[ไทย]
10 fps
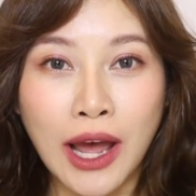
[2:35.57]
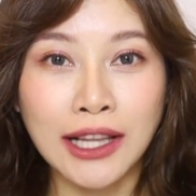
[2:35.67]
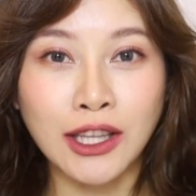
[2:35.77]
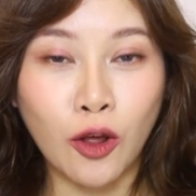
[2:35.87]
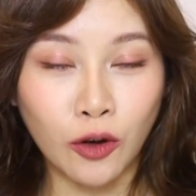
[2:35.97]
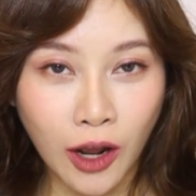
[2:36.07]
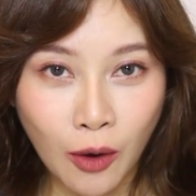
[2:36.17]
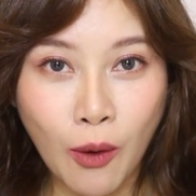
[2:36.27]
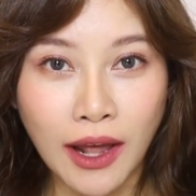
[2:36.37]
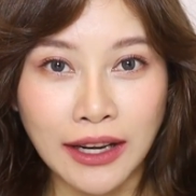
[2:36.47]
นานตลอดทั้
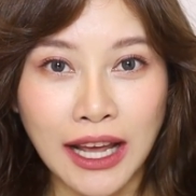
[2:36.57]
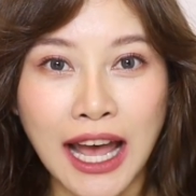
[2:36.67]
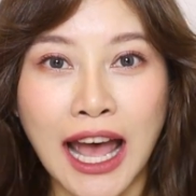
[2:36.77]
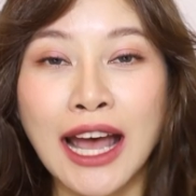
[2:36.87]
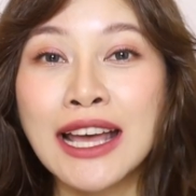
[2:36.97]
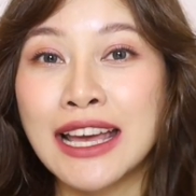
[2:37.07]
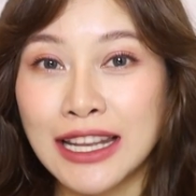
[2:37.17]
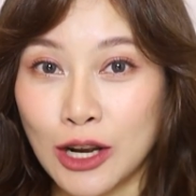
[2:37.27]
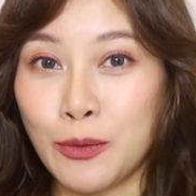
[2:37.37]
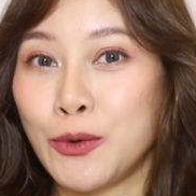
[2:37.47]
งวันนะคะ
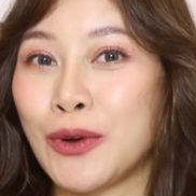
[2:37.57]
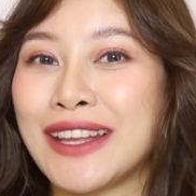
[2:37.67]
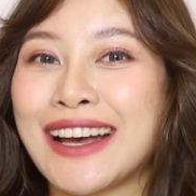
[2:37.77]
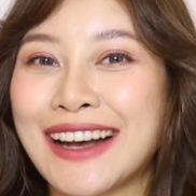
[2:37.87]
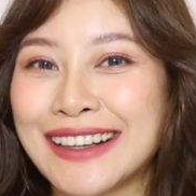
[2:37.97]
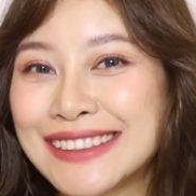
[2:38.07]
เดี๋ยวเราไปดูกันเลยค่ะ